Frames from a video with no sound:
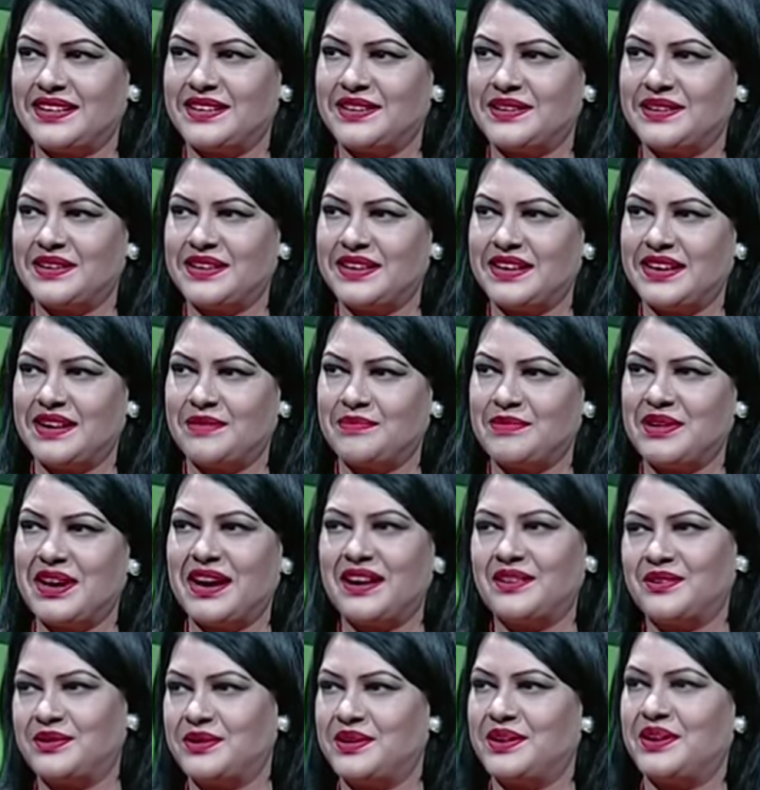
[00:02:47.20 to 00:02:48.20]
কি আপনি
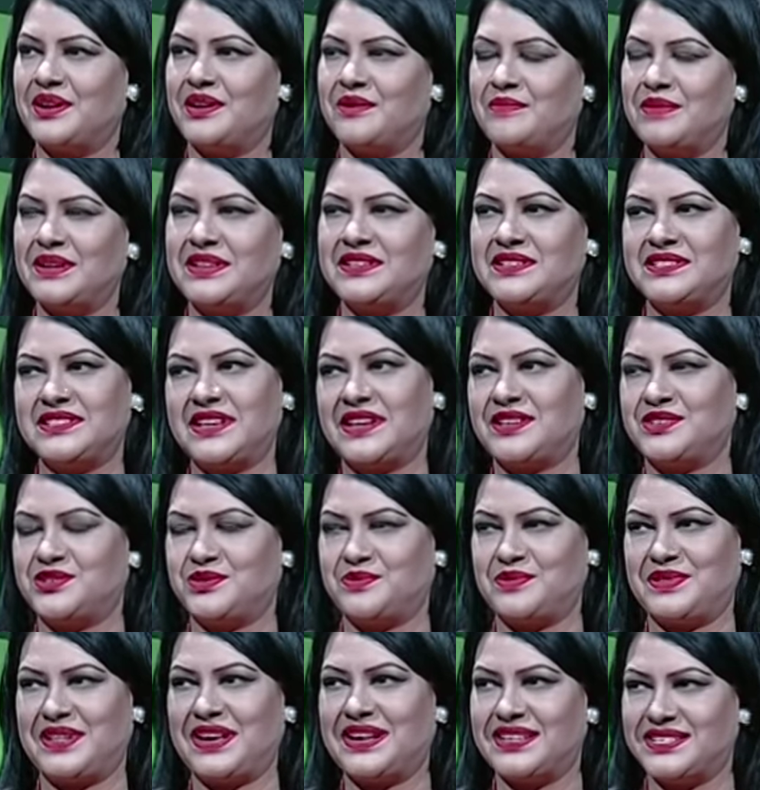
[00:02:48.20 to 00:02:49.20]
আগ্রহী হবেন
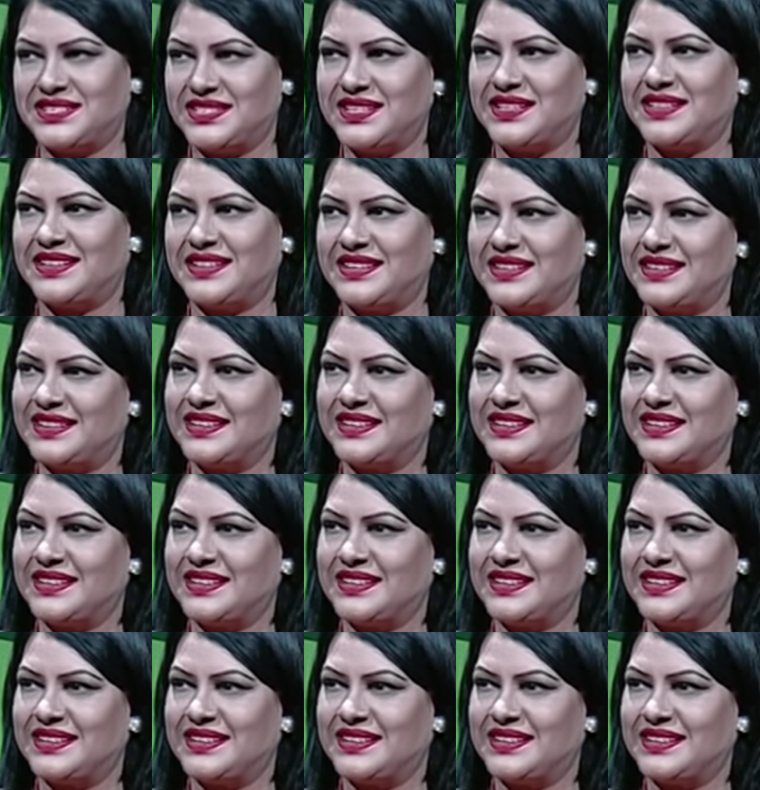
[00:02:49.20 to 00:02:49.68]
ছায়াছবিতে আসার